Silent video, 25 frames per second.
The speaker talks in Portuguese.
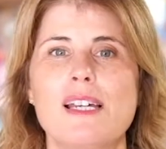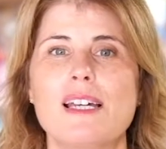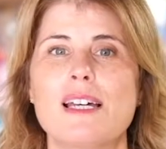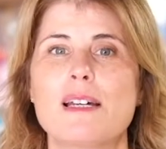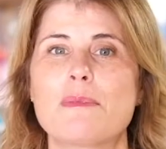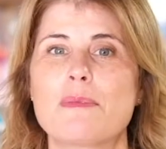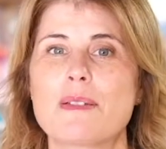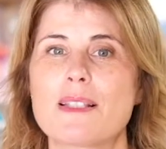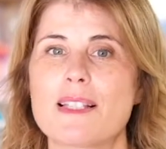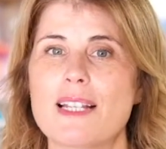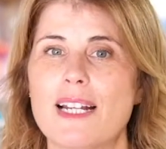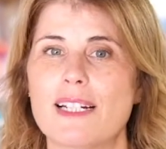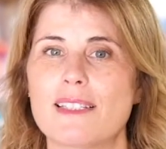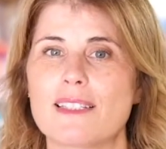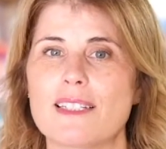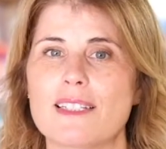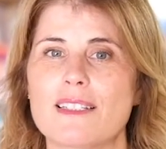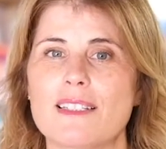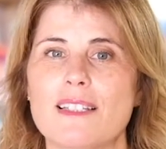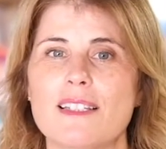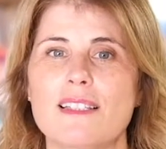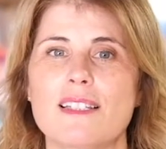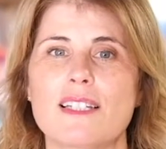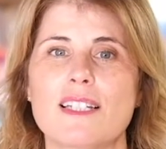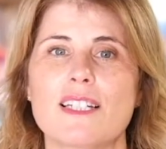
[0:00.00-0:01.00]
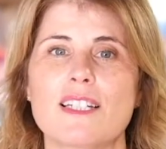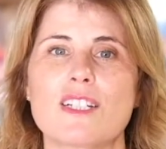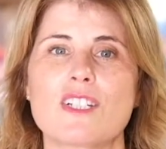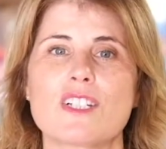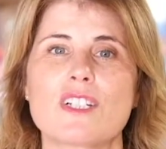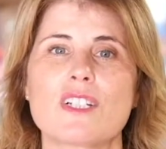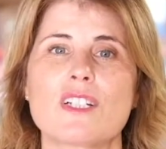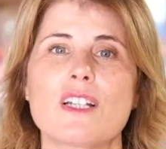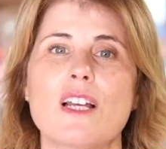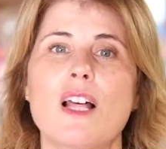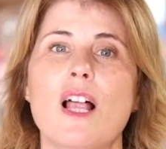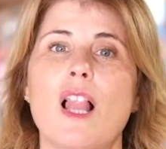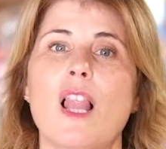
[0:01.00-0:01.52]
a Bazar
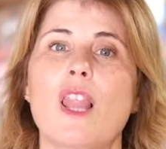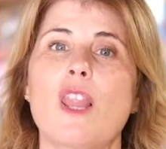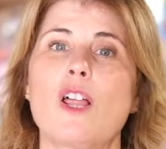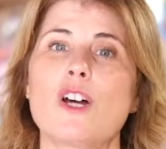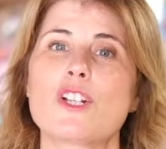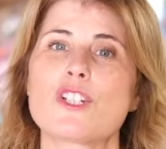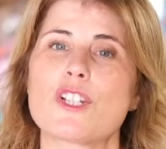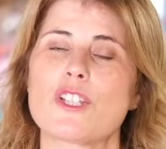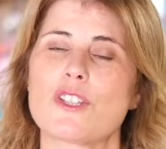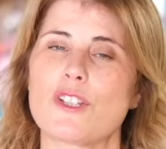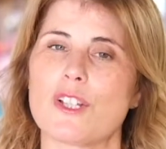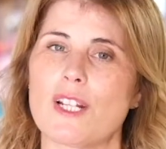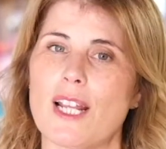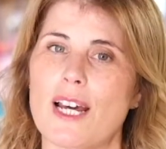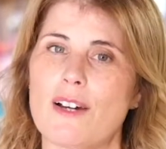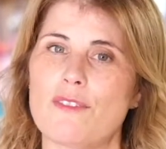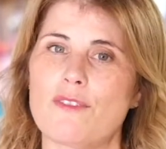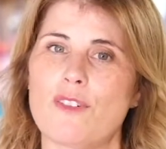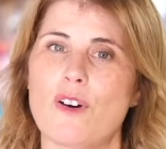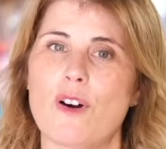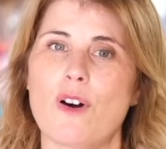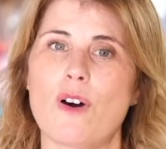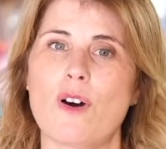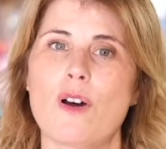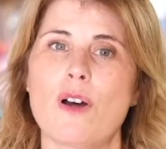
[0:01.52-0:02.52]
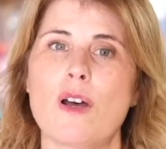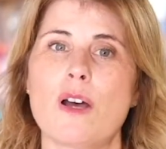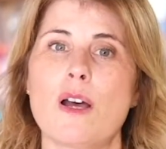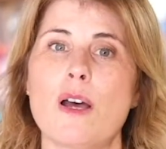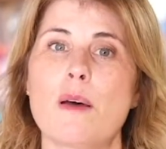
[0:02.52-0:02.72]
33, Loja Dona Avó,